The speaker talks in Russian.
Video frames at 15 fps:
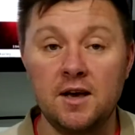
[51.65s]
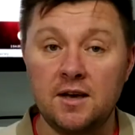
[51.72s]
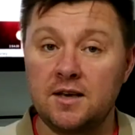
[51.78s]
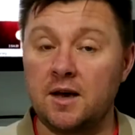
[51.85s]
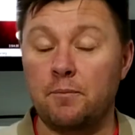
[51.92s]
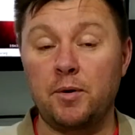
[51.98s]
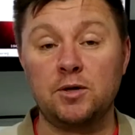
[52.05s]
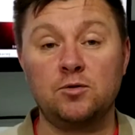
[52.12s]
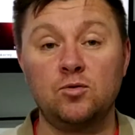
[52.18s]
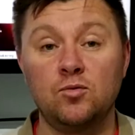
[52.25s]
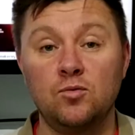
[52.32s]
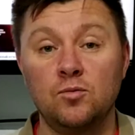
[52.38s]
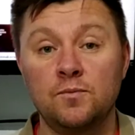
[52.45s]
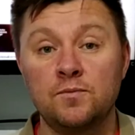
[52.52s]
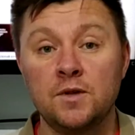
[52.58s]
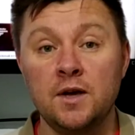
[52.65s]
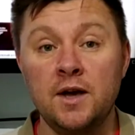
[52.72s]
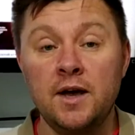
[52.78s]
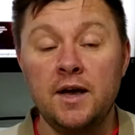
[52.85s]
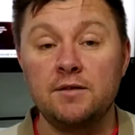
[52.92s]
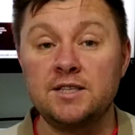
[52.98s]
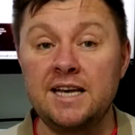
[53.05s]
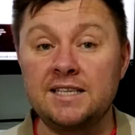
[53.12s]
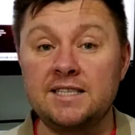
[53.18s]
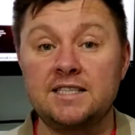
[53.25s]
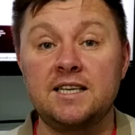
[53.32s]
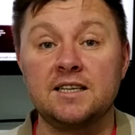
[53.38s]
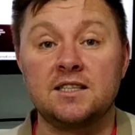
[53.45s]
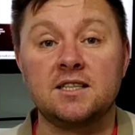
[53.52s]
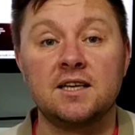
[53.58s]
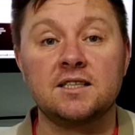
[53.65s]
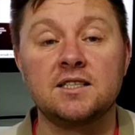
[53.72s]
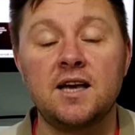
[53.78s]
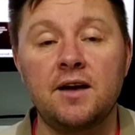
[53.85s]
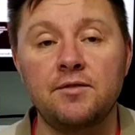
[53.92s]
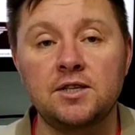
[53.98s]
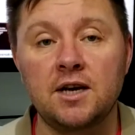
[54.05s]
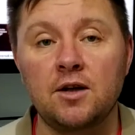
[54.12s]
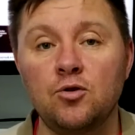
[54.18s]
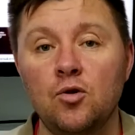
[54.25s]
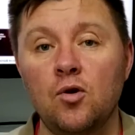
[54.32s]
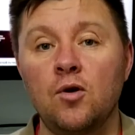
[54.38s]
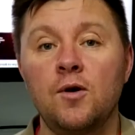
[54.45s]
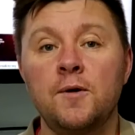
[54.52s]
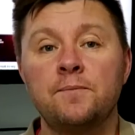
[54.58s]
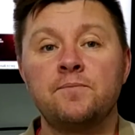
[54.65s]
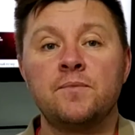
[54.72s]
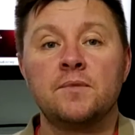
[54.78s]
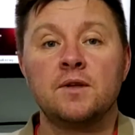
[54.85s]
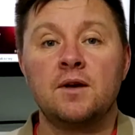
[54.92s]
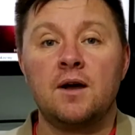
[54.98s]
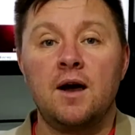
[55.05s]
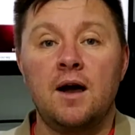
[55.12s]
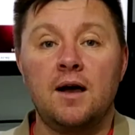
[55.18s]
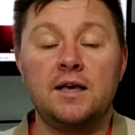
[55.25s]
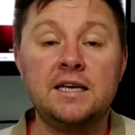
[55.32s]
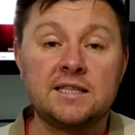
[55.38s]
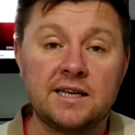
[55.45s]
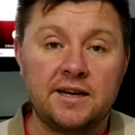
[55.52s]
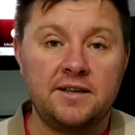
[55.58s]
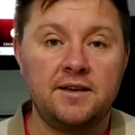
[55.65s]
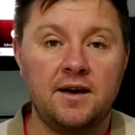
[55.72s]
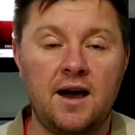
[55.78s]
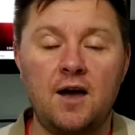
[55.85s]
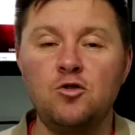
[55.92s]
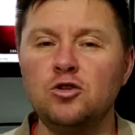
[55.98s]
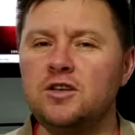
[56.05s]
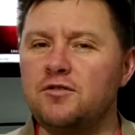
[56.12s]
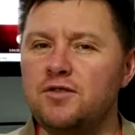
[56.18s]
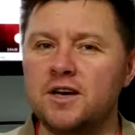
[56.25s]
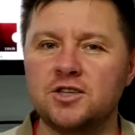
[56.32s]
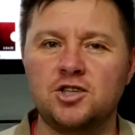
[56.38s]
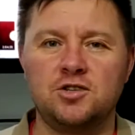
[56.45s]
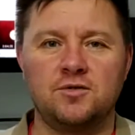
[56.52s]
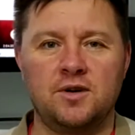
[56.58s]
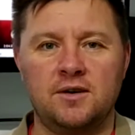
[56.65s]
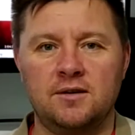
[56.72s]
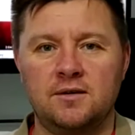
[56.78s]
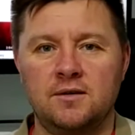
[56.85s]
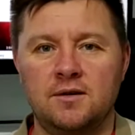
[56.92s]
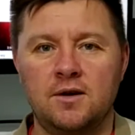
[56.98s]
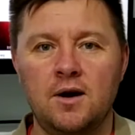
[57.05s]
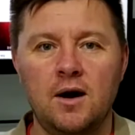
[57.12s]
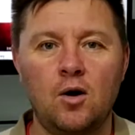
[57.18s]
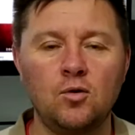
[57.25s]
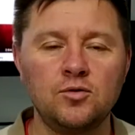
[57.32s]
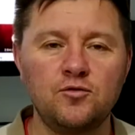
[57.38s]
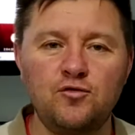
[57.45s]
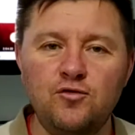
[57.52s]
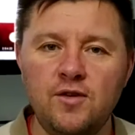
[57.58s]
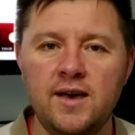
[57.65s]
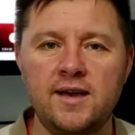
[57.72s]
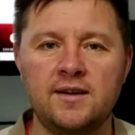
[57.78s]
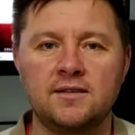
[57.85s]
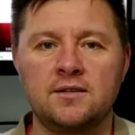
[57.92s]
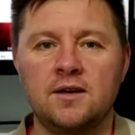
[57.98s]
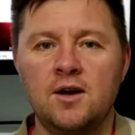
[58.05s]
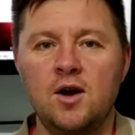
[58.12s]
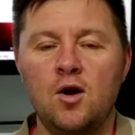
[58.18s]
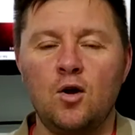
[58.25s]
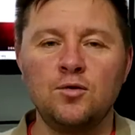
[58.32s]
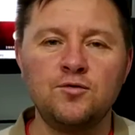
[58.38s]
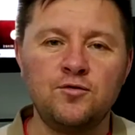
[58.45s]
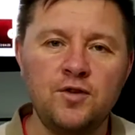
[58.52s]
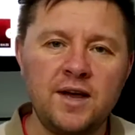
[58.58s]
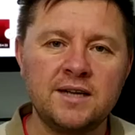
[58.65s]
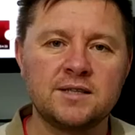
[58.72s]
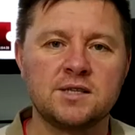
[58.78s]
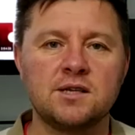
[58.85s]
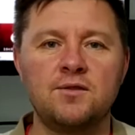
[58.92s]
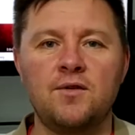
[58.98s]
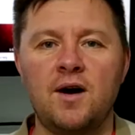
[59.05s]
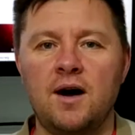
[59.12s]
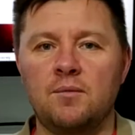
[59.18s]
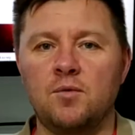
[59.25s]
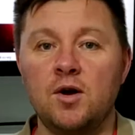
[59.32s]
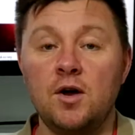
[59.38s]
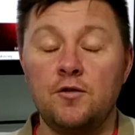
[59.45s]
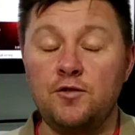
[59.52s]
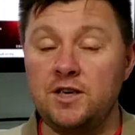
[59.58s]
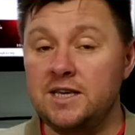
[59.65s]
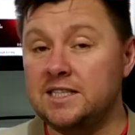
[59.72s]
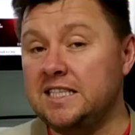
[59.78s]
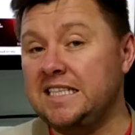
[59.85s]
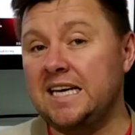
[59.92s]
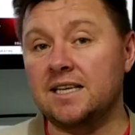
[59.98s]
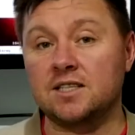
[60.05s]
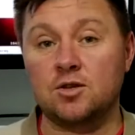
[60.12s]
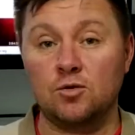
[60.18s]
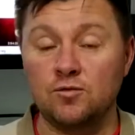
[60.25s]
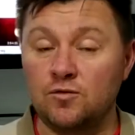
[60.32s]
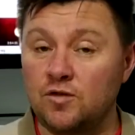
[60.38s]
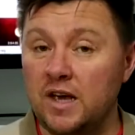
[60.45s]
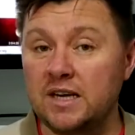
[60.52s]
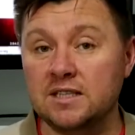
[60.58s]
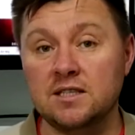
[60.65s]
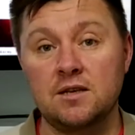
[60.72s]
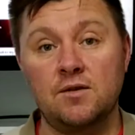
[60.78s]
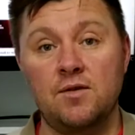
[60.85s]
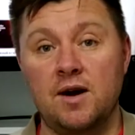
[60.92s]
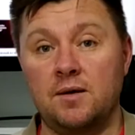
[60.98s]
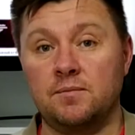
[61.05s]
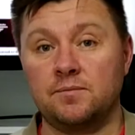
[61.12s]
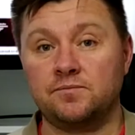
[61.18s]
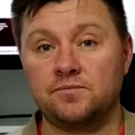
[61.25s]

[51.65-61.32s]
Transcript: Я пойду. И вы знаете, сердце отца ведь, оно искреннее, оно доверчивое. Он верит, он верит словам. Видя сердце, он верит словам.